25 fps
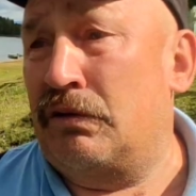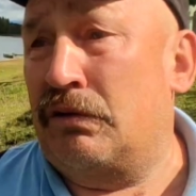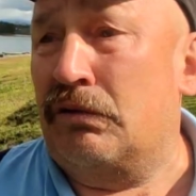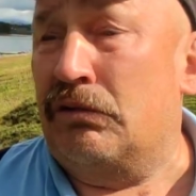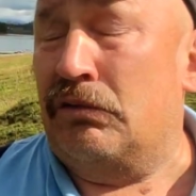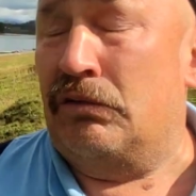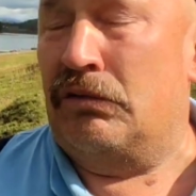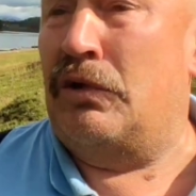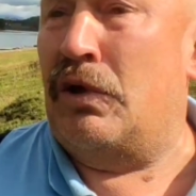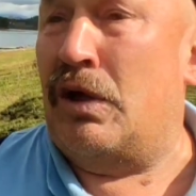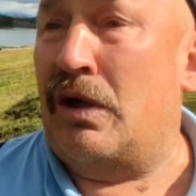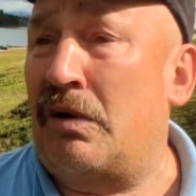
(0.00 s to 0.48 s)

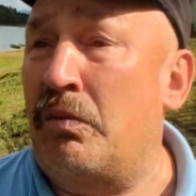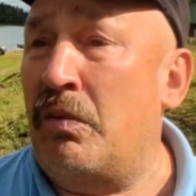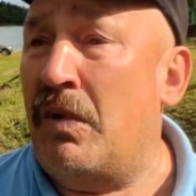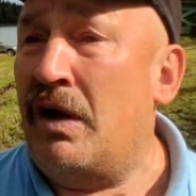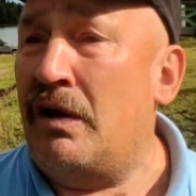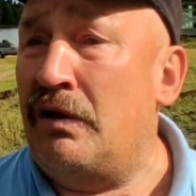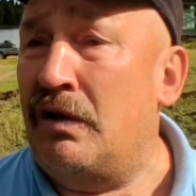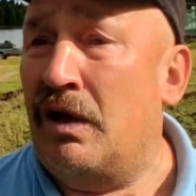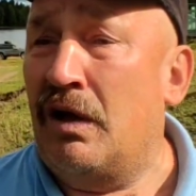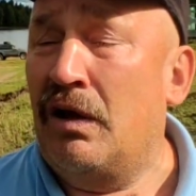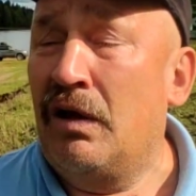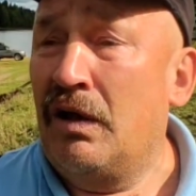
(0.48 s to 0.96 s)
местные...
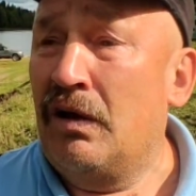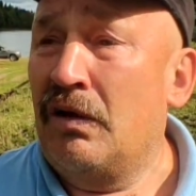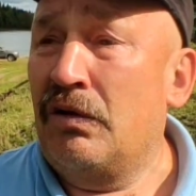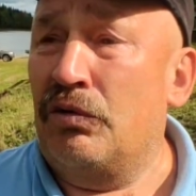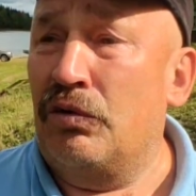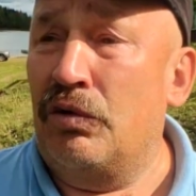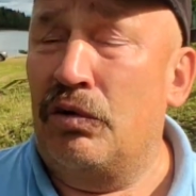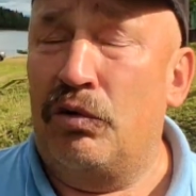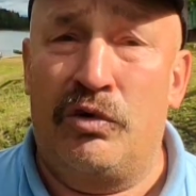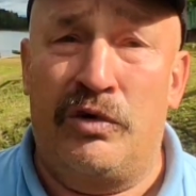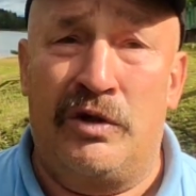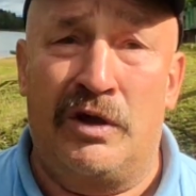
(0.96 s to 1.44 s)
нормально, но
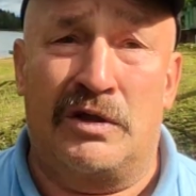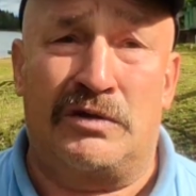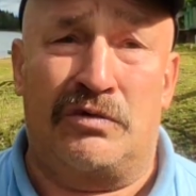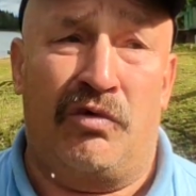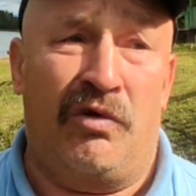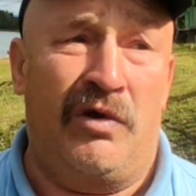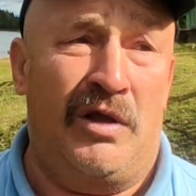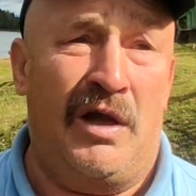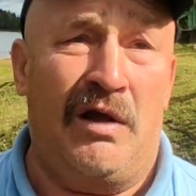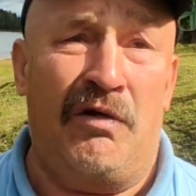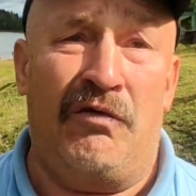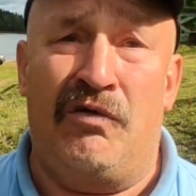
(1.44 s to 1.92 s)
ну, у них
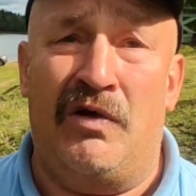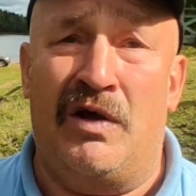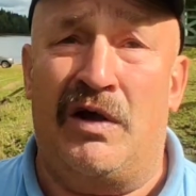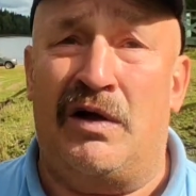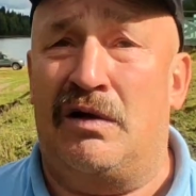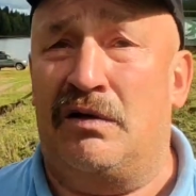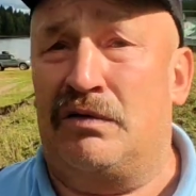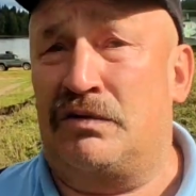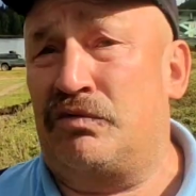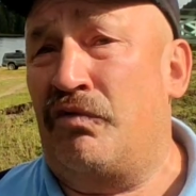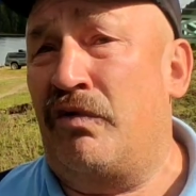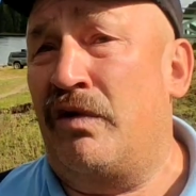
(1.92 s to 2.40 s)
своя
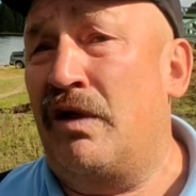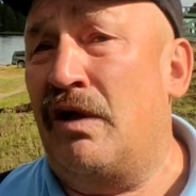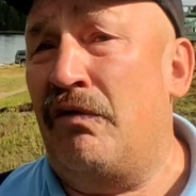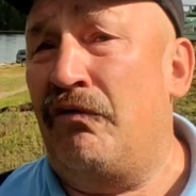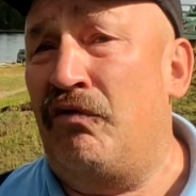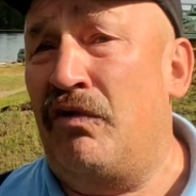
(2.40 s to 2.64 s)
вера, своя